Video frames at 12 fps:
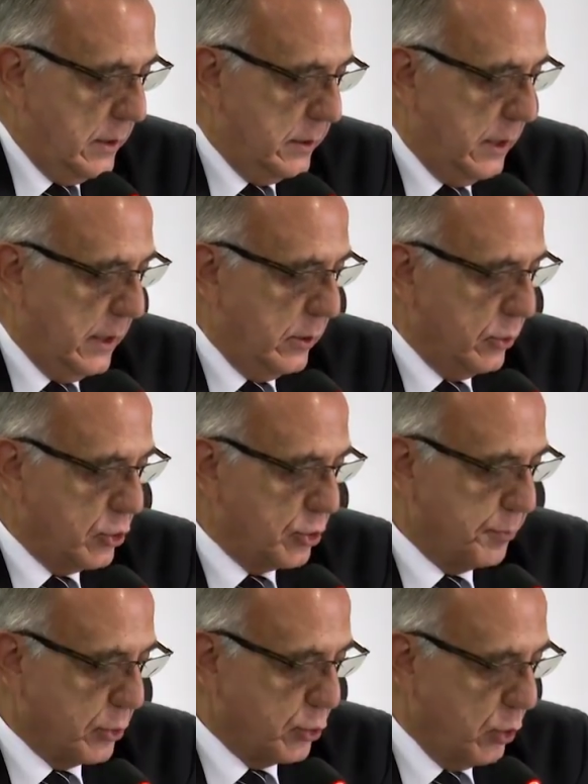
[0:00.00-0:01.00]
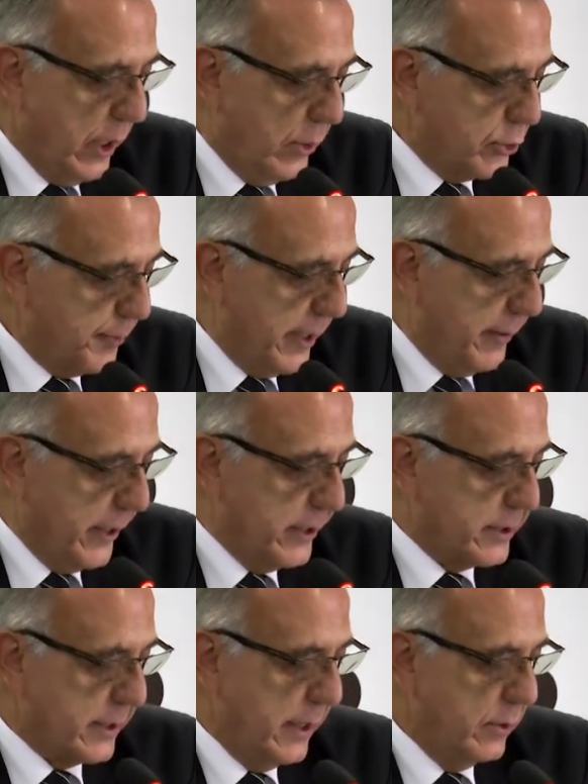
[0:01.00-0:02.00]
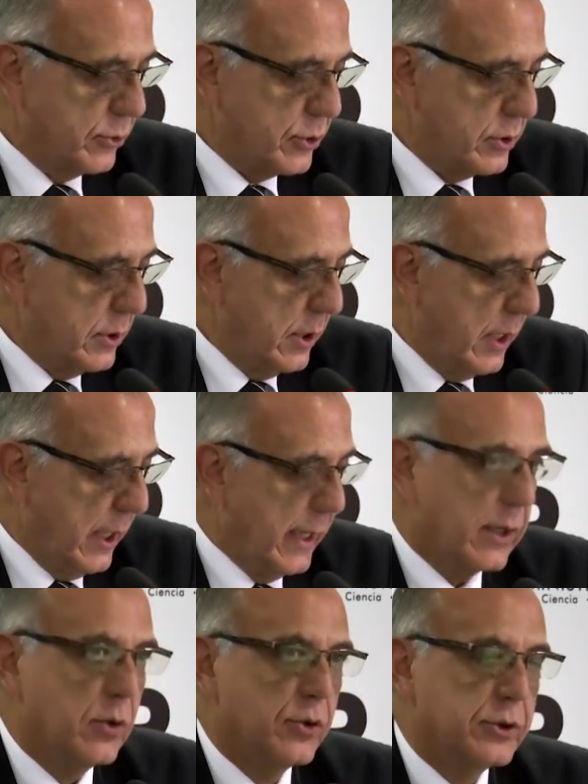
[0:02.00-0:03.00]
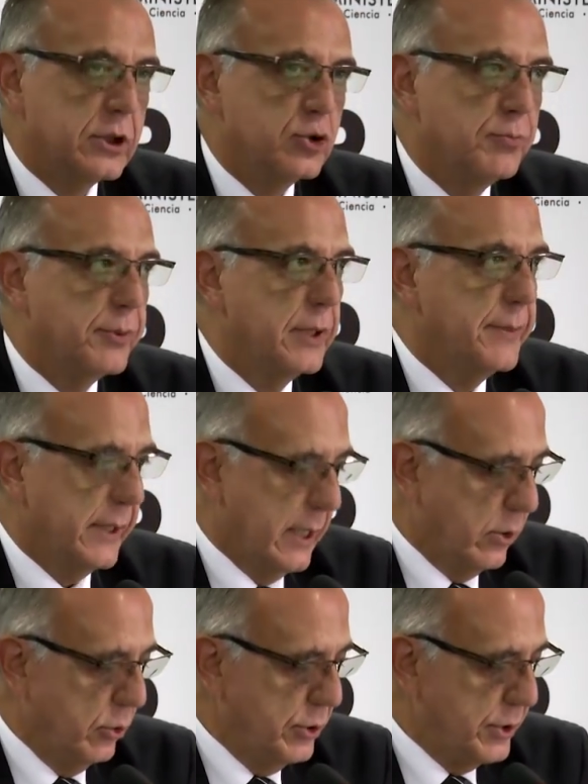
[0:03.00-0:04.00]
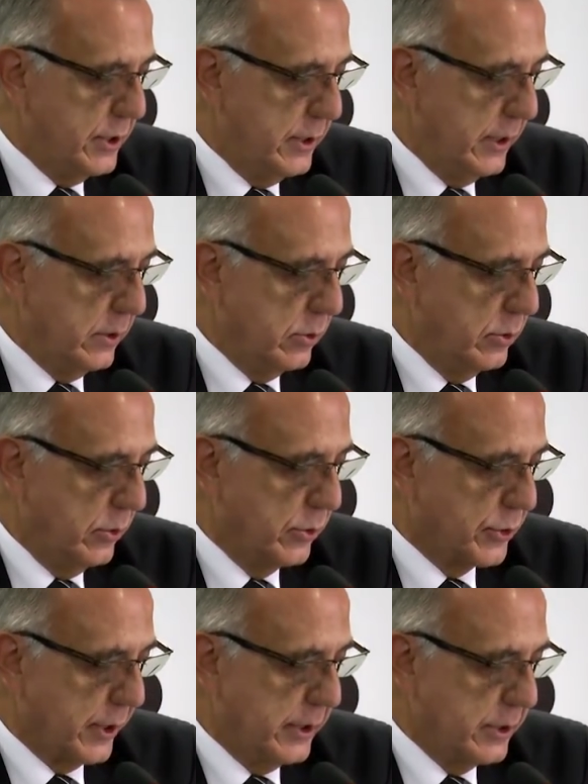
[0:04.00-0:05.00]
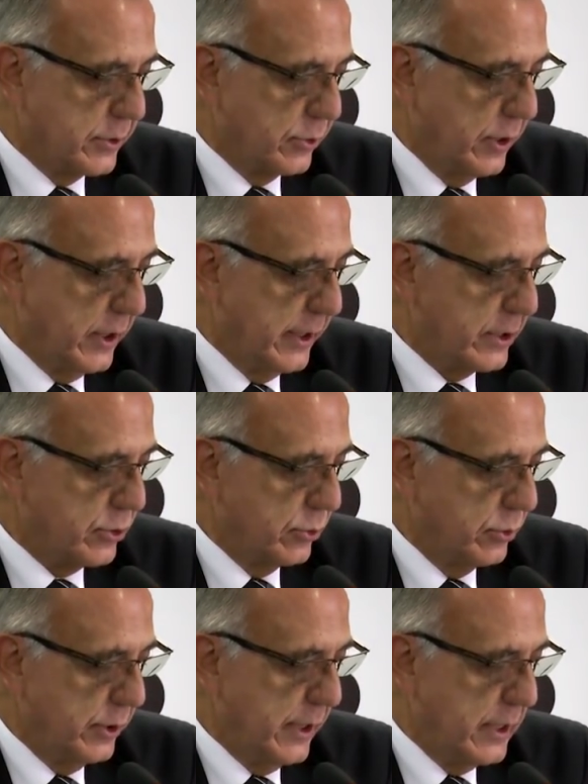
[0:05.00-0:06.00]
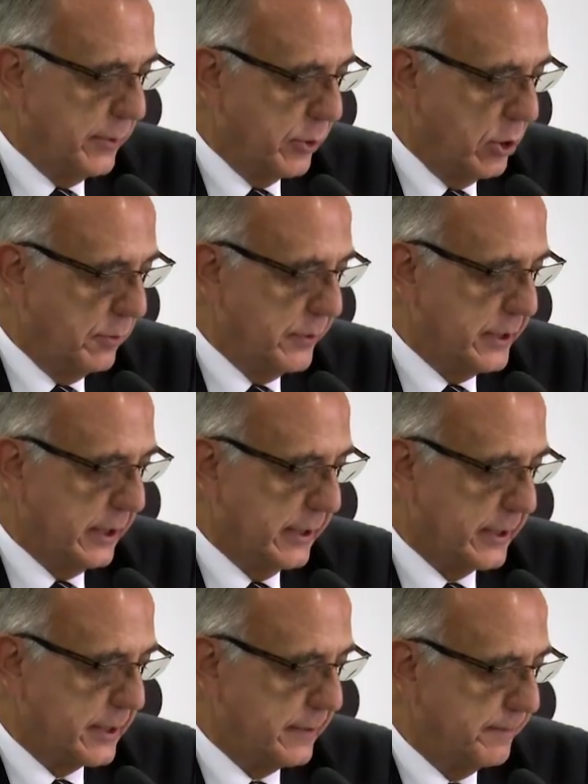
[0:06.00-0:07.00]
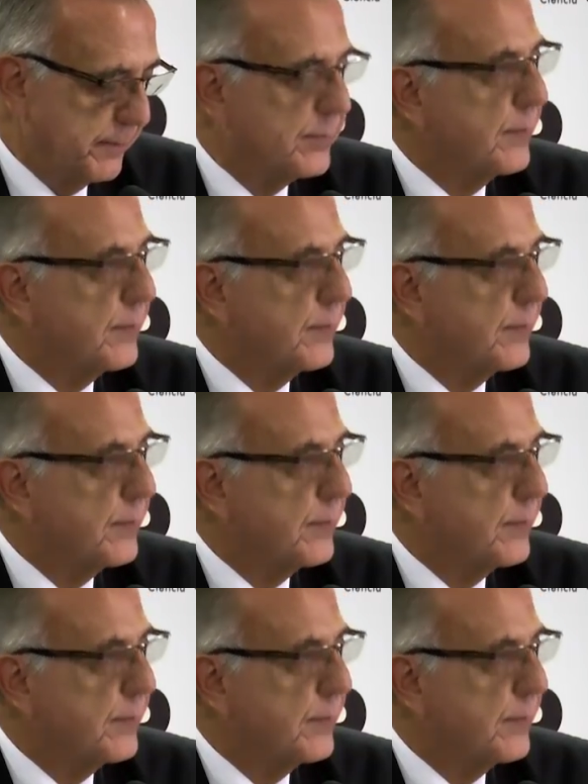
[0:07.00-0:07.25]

de los postulados para magistrados a la Corte Suprema, que coinciden con los registros de ingreso en el libro de visitas.